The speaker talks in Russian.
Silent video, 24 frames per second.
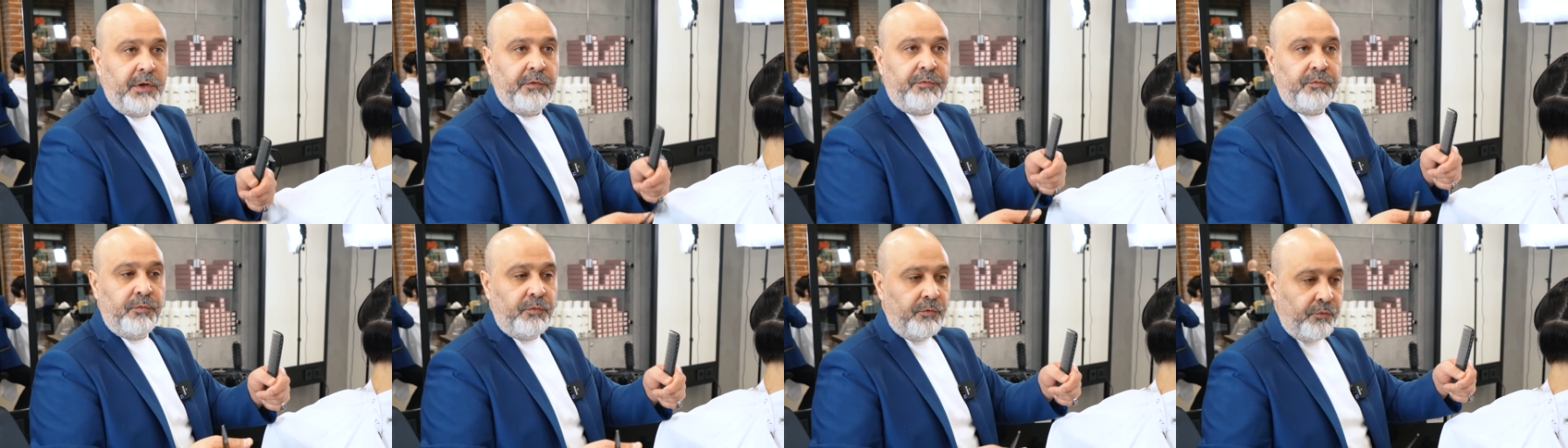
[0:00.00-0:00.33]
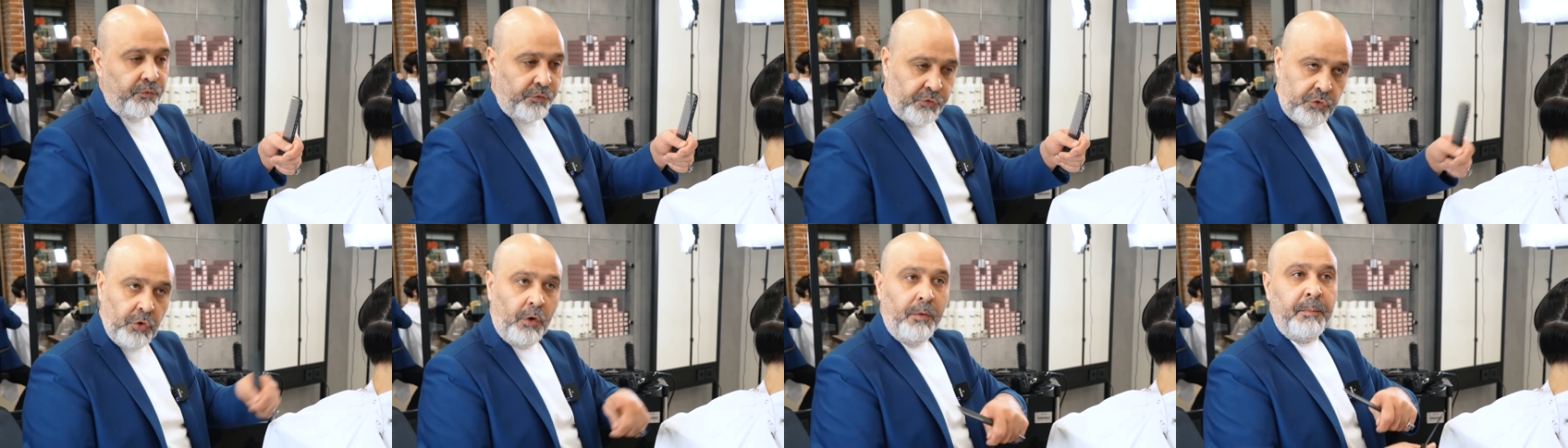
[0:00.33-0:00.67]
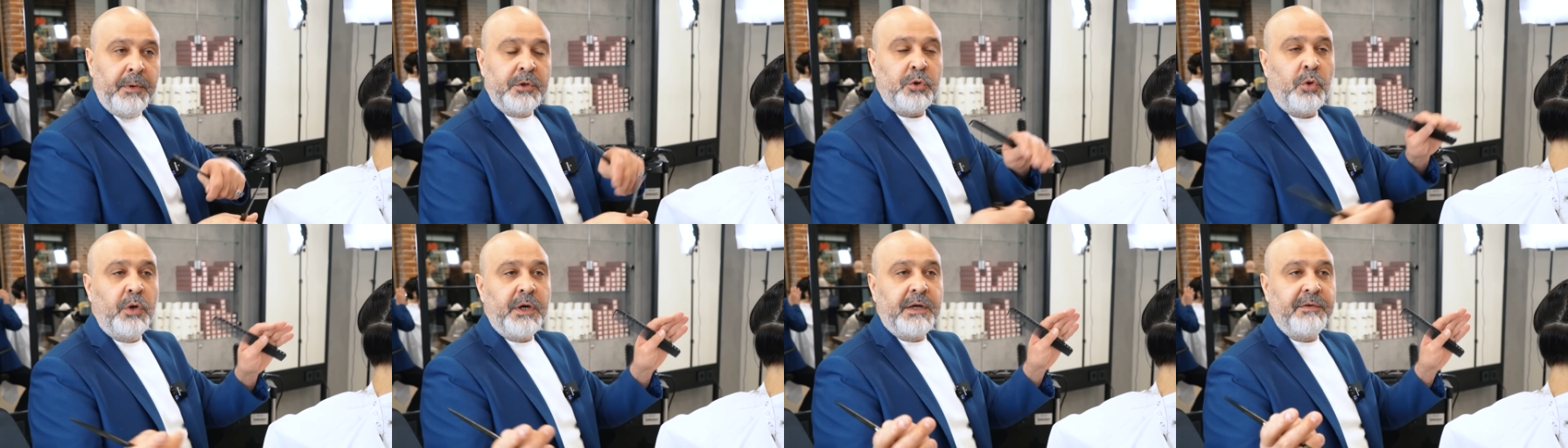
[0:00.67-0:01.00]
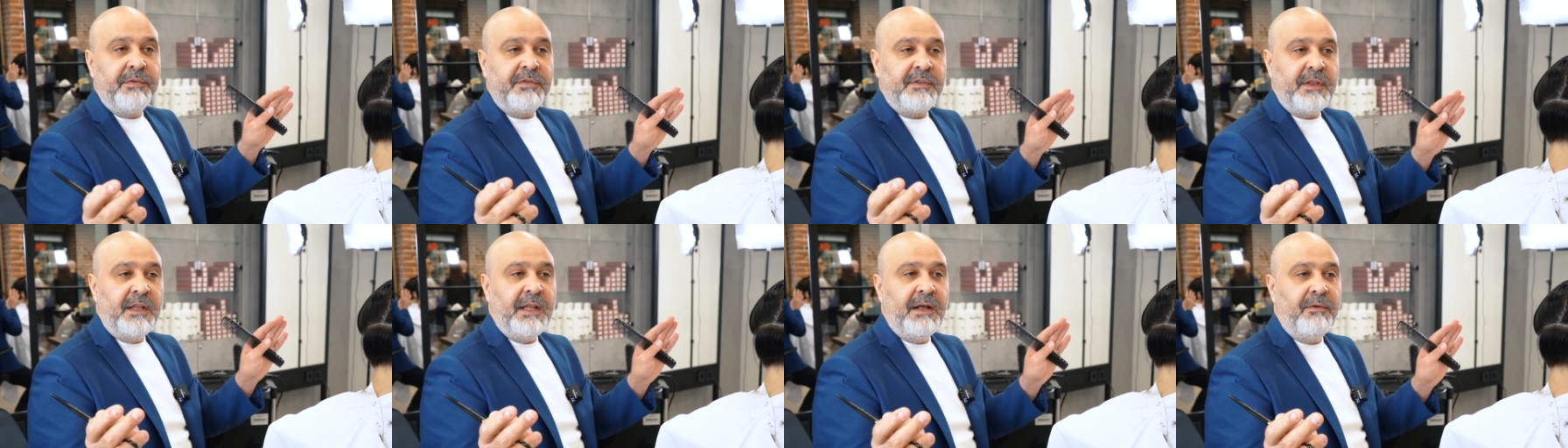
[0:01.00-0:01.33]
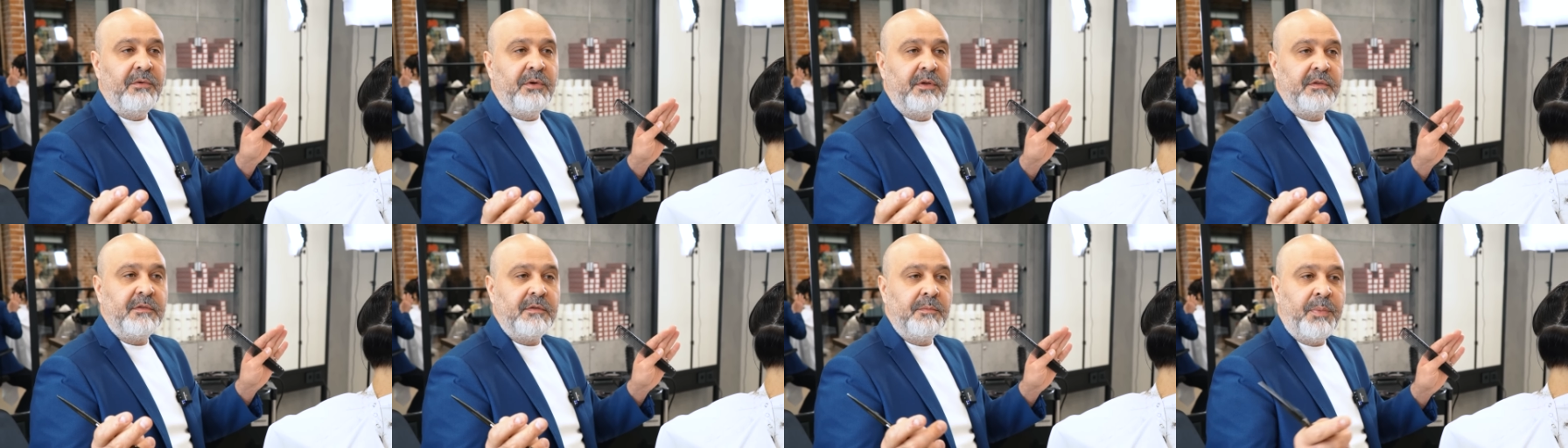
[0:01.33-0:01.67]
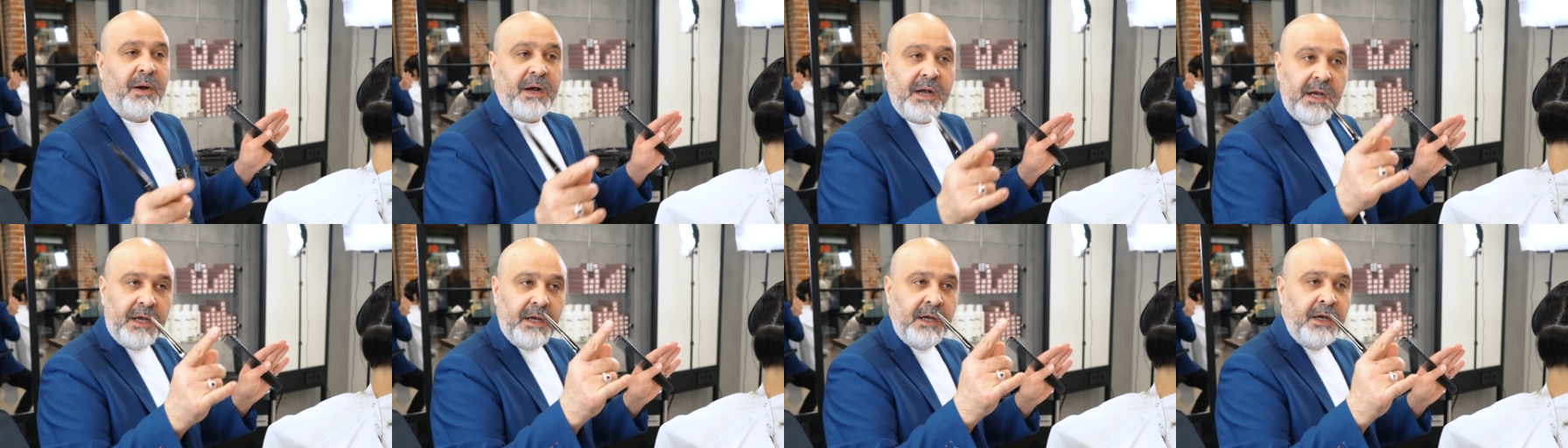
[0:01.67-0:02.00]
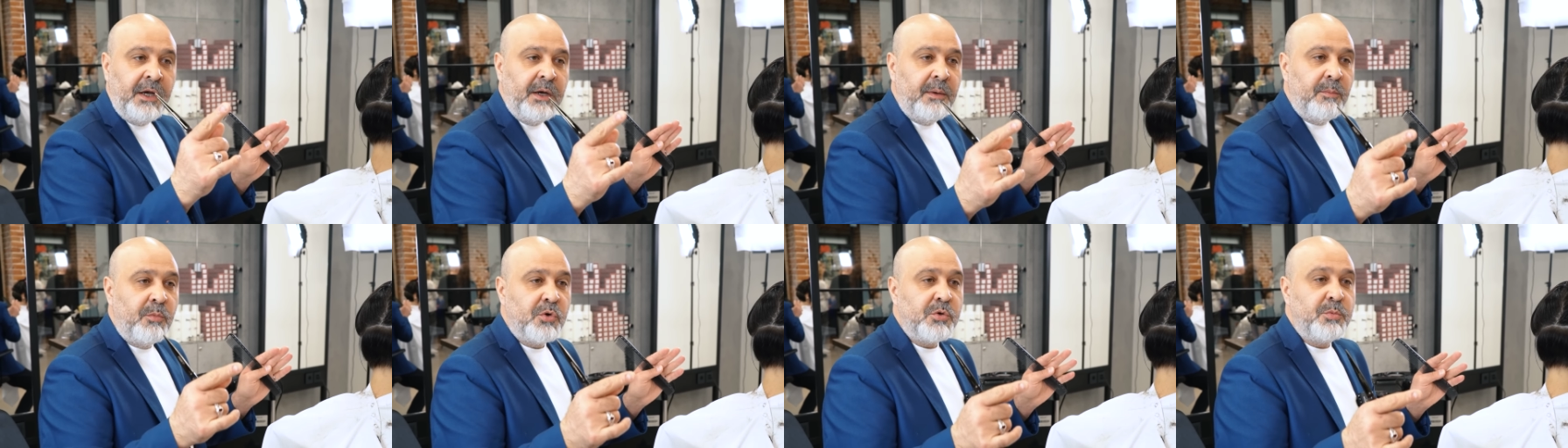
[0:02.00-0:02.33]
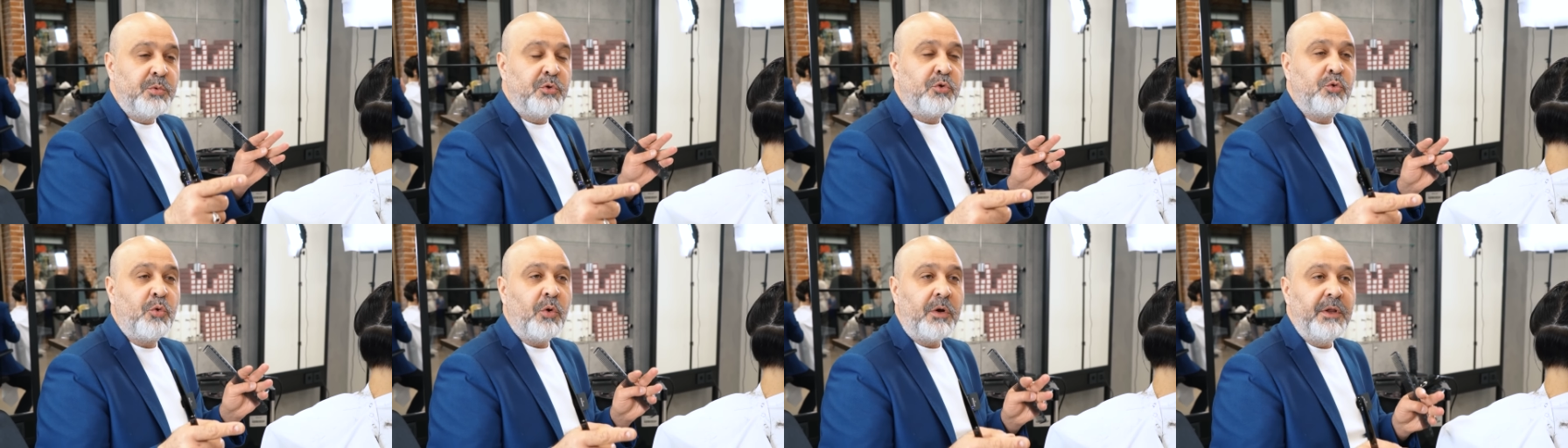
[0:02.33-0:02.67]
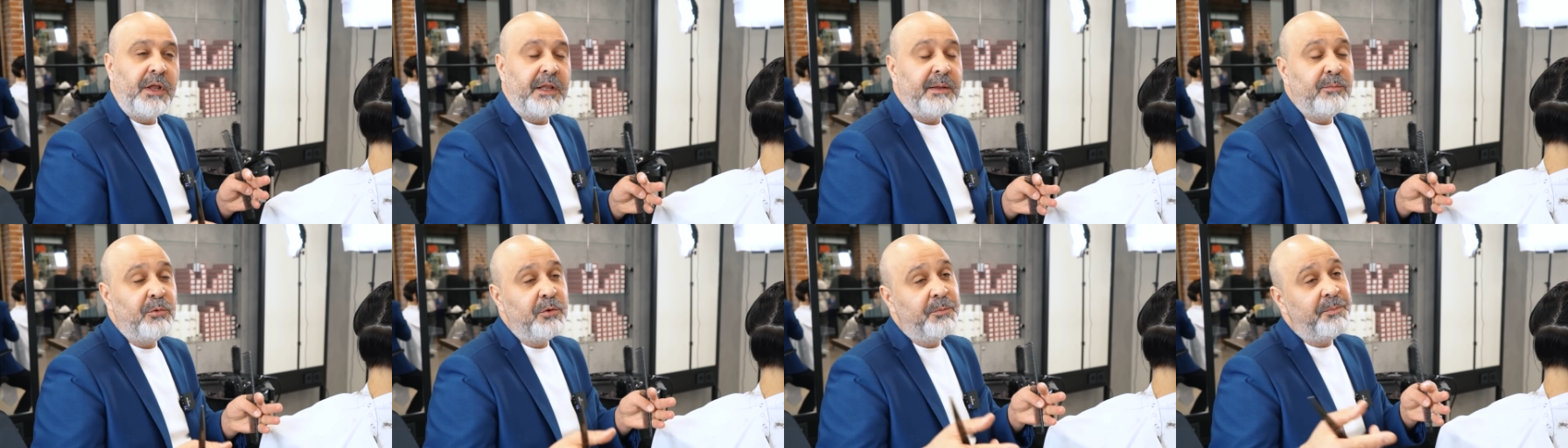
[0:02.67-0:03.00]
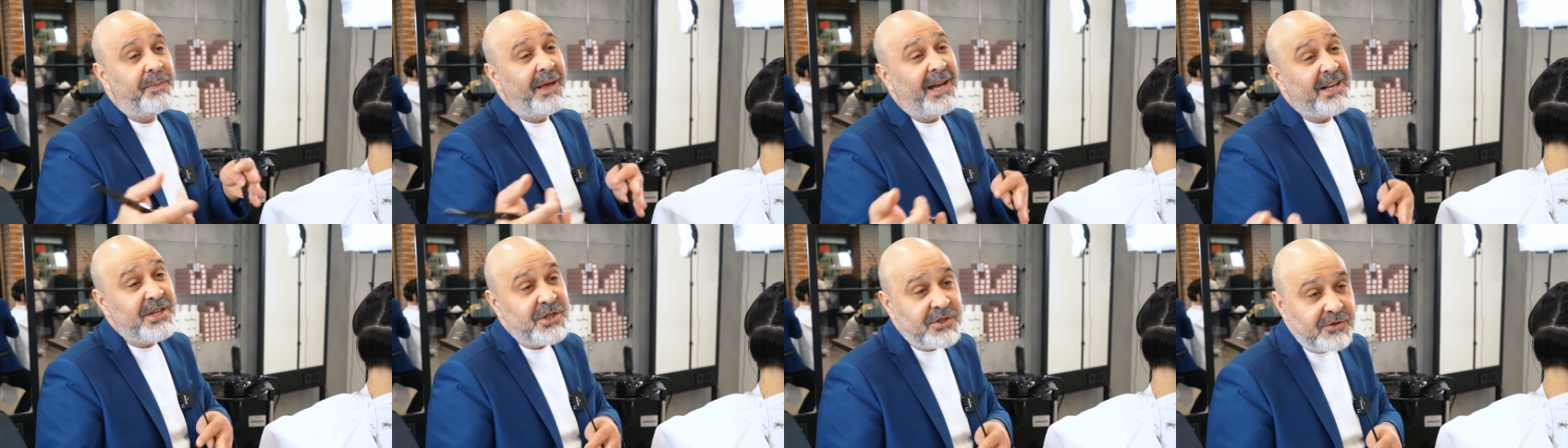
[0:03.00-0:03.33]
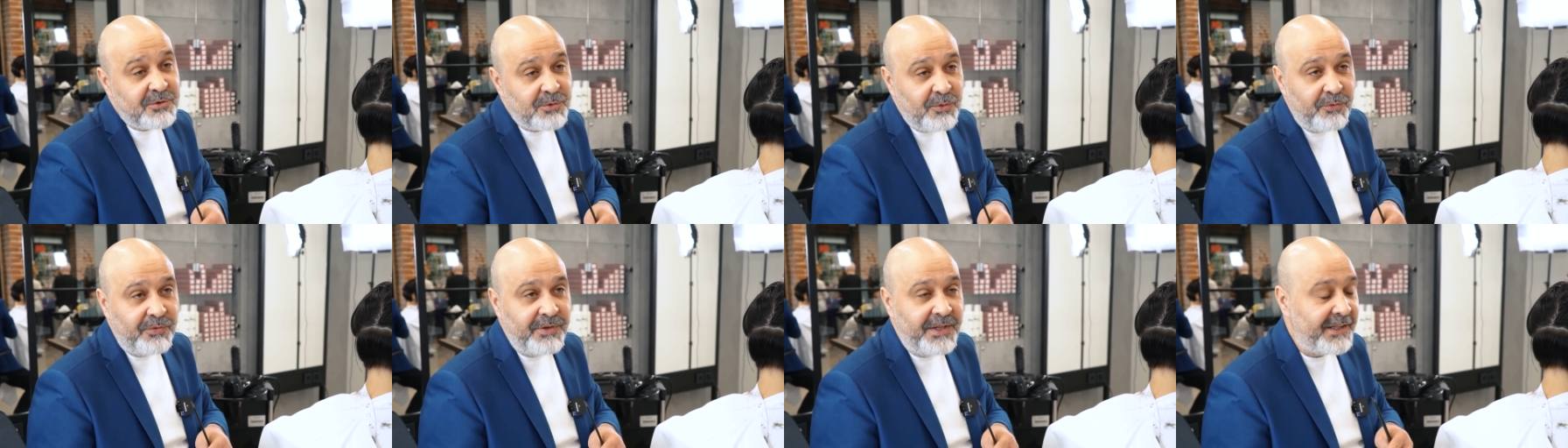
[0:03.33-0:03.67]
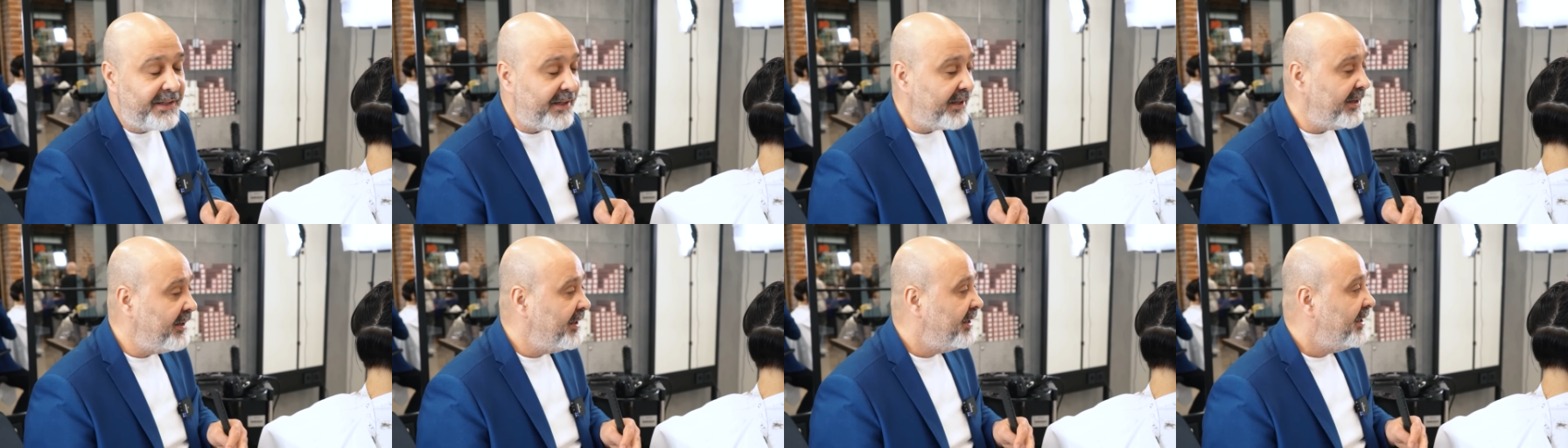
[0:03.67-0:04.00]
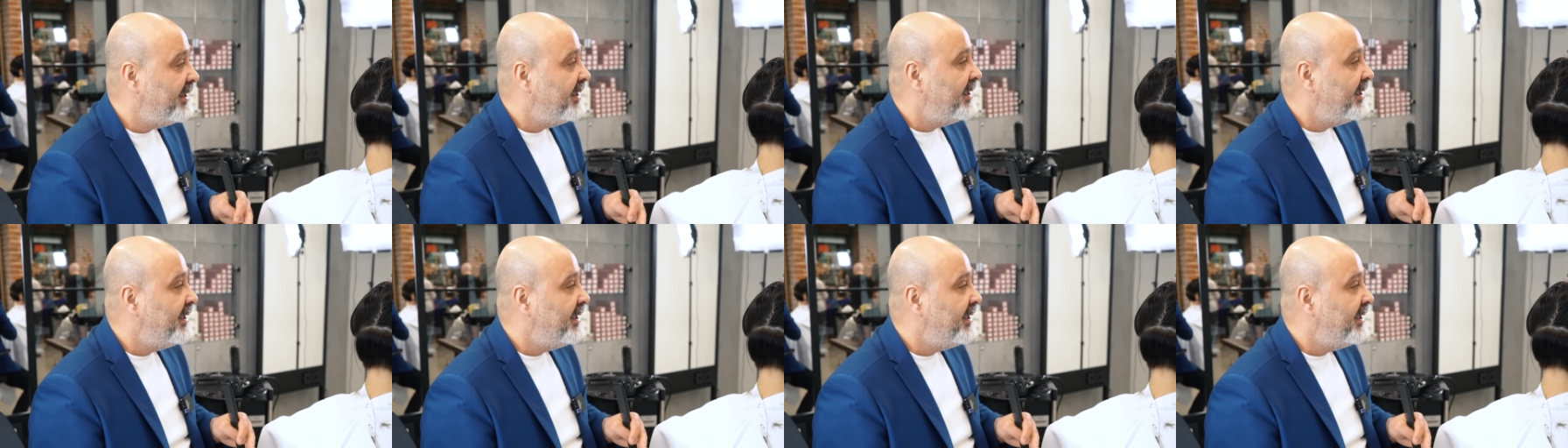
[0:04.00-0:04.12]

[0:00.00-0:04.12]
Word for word: я, все, моторика восстанавливается пока. Может быть, скоро надо будет 5 часов на это.